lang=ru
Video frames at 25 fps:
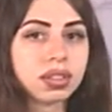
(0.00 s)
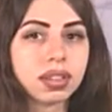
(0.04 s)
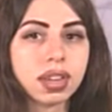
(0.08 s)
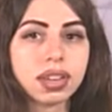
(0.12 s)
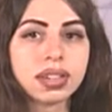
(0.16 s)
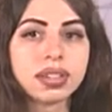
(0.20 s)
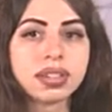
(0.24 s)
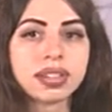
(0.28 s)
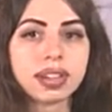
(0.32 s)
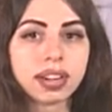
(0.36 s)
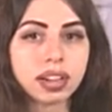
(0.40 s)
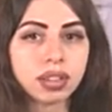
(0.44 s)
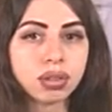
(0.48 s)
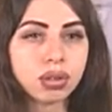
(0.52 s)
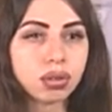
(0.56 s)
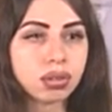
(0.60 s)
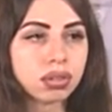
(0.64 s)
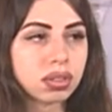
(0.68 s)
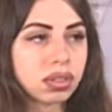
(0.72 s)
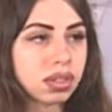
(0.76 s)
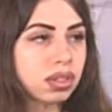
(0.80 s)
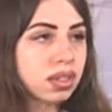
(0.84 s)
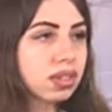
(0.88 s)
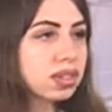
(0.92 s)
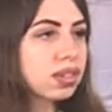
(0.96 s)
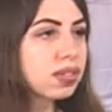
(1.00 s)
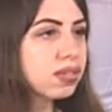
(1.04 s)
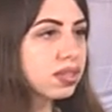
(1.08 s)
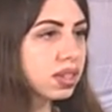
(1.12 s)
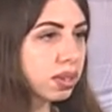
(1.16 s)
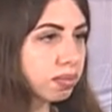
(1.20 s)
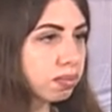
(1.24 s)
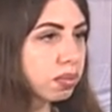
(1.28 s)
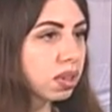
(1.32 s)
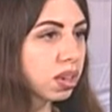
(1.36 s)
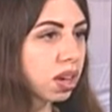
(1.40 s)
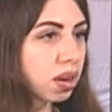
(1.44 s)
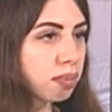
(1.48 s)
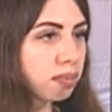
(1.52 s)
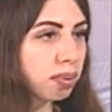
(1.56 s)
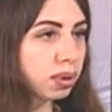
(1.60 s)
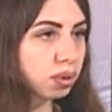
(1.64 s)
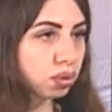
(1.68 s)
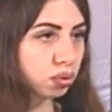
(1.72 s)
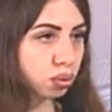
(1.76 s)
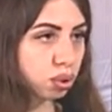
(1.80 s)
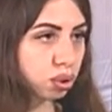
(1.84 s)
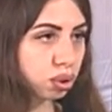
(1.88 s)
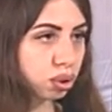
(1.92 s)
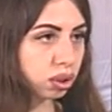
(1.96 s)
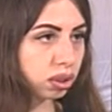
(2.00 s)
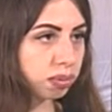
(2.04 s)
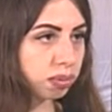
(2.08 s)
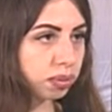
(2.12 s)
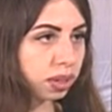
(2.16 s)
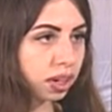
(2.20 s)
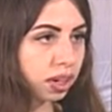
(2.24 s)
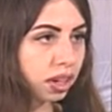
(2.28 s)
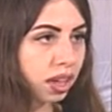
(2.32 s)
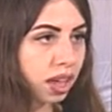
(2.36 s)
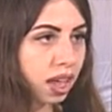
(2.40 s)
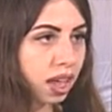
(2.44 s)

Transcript: эти районы не совсем благополучными.